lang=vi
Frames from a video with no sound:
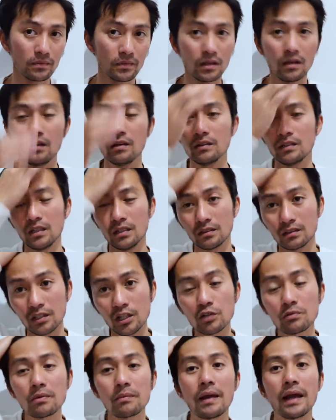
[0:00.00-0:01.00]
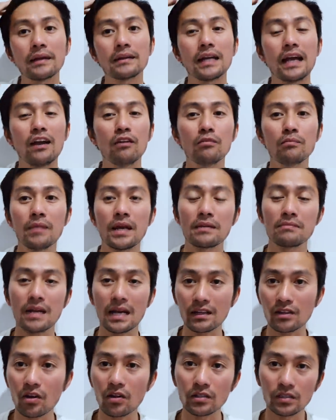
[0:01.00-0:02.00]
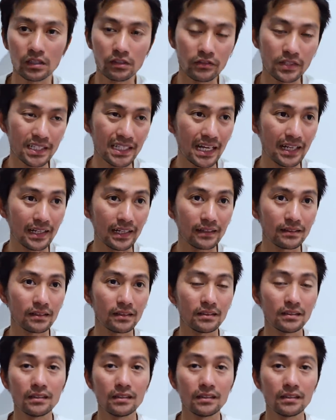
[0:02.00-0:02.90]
Đó, nên nếu mà bạn nào may mắn có được cái visa này thì